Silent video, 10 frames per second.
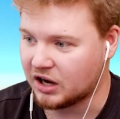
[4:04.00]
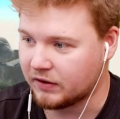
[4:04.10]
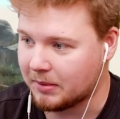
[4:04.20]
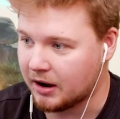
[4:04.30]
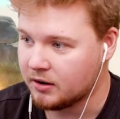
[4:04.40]
es
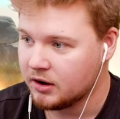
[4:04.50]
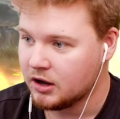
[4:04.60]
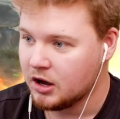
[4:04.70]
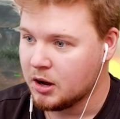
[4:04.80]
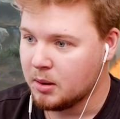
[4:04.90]
einfach mal.
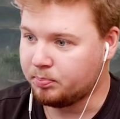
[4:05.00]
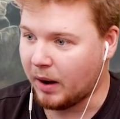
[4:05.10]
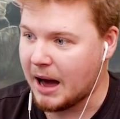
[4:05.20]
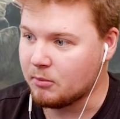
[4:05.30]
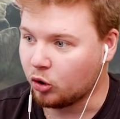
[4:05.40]

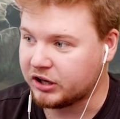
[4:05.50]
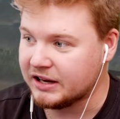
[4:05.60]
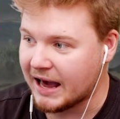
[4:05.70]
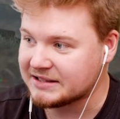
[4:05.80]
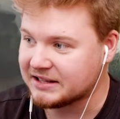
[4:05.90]
Bam!
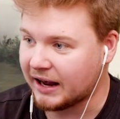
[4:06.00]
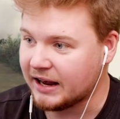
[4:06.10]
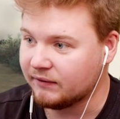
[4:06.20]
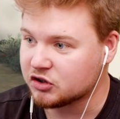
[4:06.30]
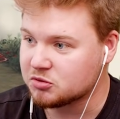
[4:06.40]
Okay, erste
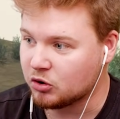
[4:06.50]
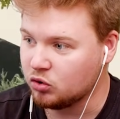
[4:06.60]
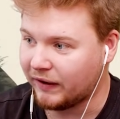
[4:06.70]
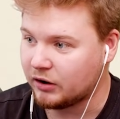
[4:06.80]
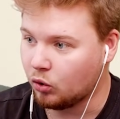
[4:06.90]
Reihe haben wir schon mal
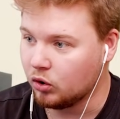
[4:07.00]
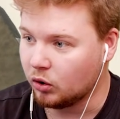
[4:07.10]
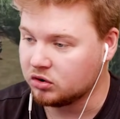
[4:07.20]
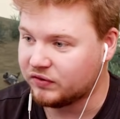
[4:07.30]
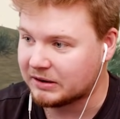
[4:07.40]
gut weggeholt.
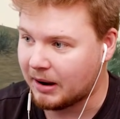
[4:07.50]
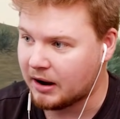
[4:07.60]
Und warte